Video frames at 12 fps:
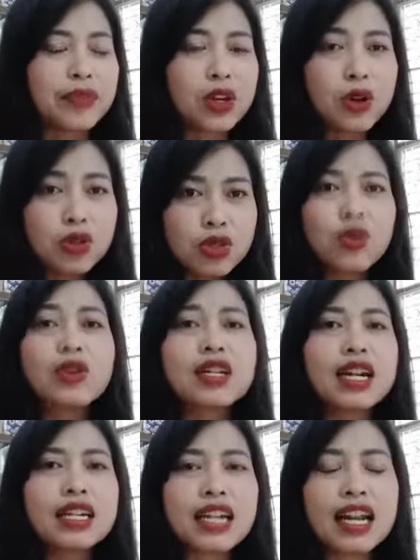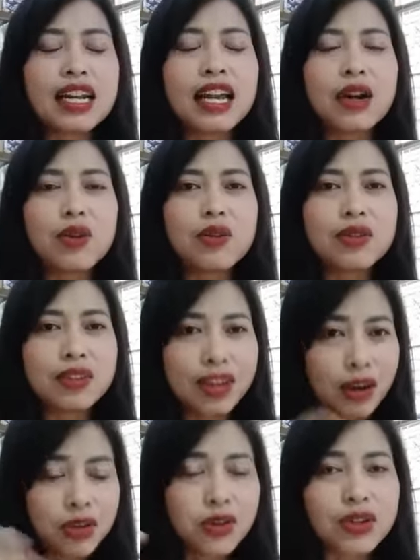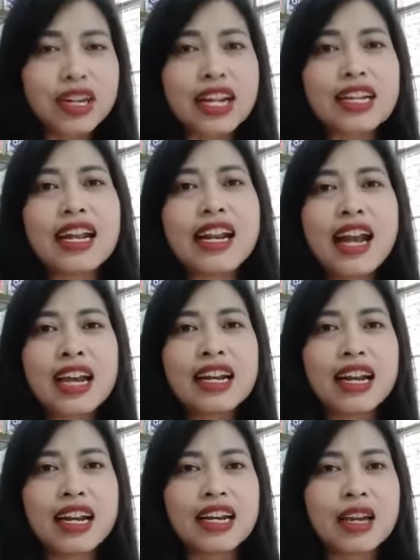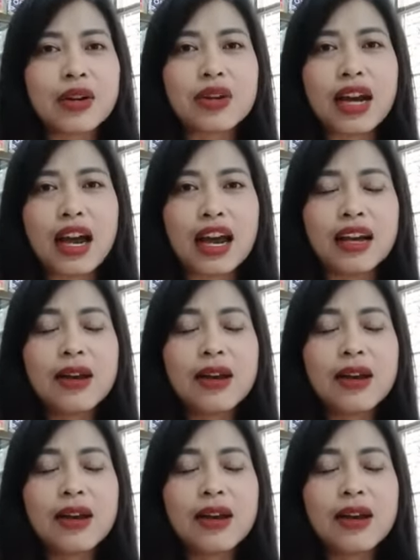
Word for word: ลงทุนเรื่องนั้นแล้ว เราโดดเด่นในด้านนั้นแล้วนะคะ